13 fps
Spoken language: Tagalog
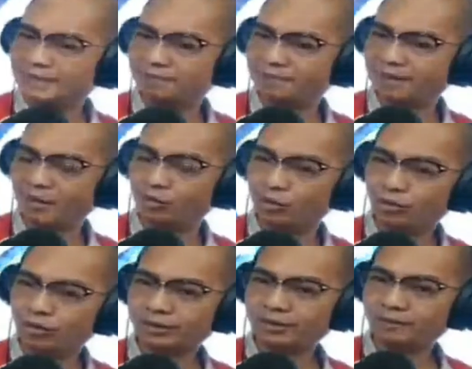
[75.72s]
man ang ulo,
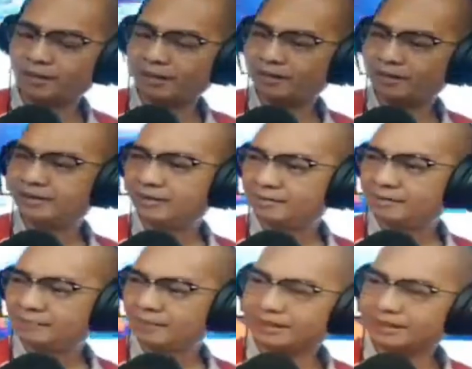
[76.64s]
iti,
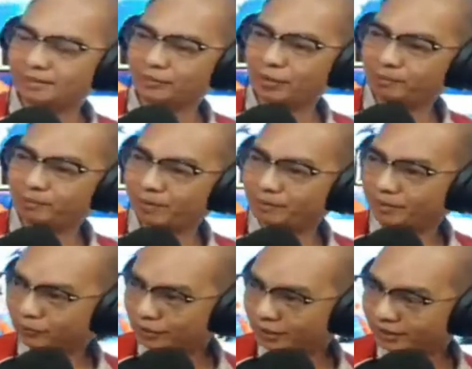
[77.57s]
kita mo na permi
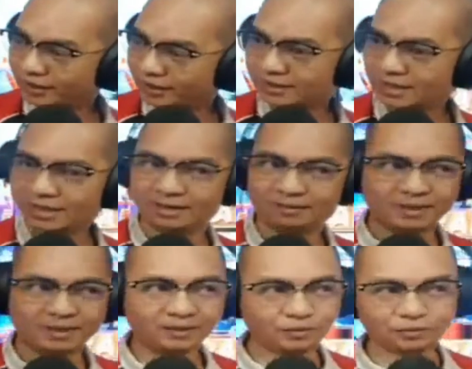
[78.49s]
kundi hindi inda nga
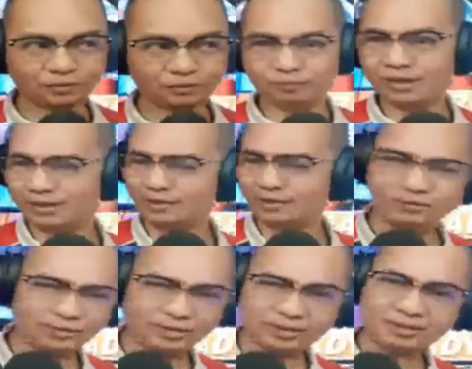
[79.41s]
mga no to be,
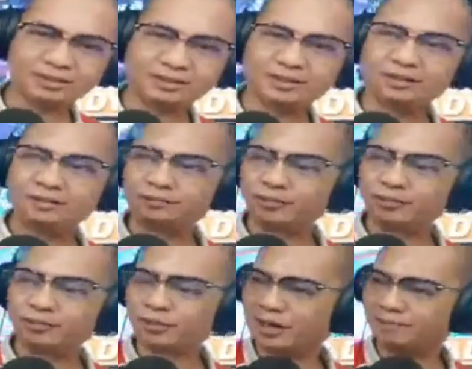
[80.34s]
which for
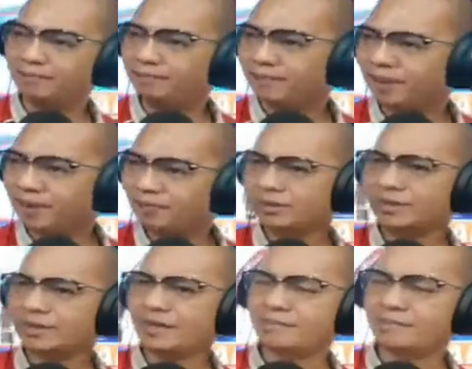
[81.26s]
them, anong nang
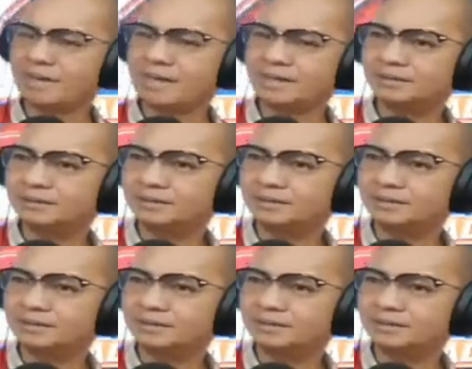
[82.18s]
ginamin?